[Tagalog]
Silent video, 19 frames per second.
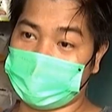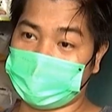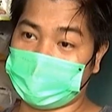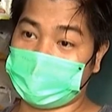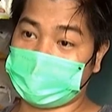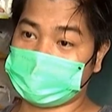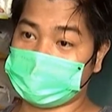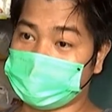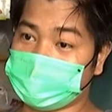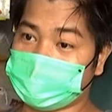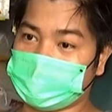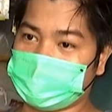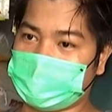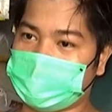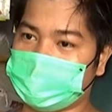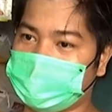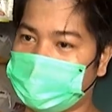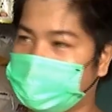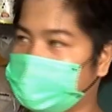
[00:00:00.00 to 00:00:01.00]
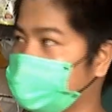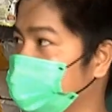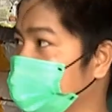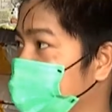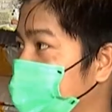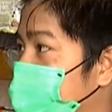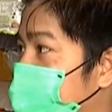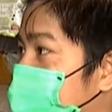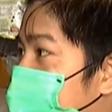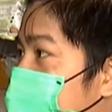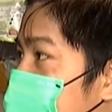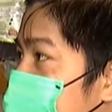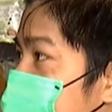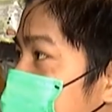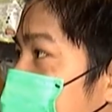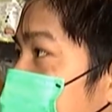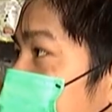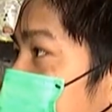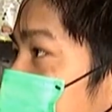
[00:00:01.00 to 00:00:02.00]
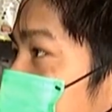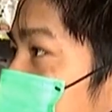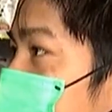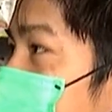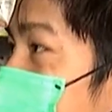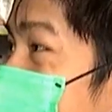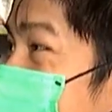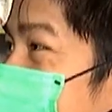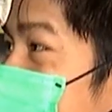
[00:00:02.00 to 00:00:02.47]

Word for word: ng mga suki namin kasi bakit